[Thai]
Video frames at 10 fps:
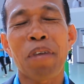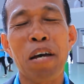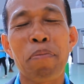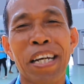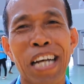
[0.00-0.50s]

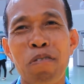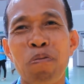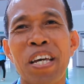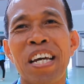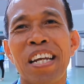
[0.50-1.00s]
ให้บริการ
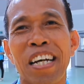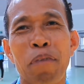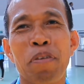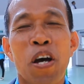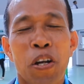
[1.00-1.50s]
ฟรีนะค
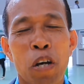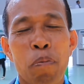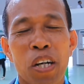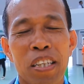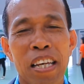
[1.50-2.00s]
รับโดย
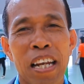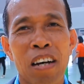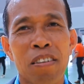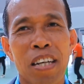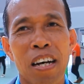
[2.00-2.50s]
ปกติเรา
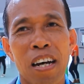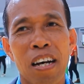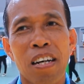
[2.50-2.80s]
จะ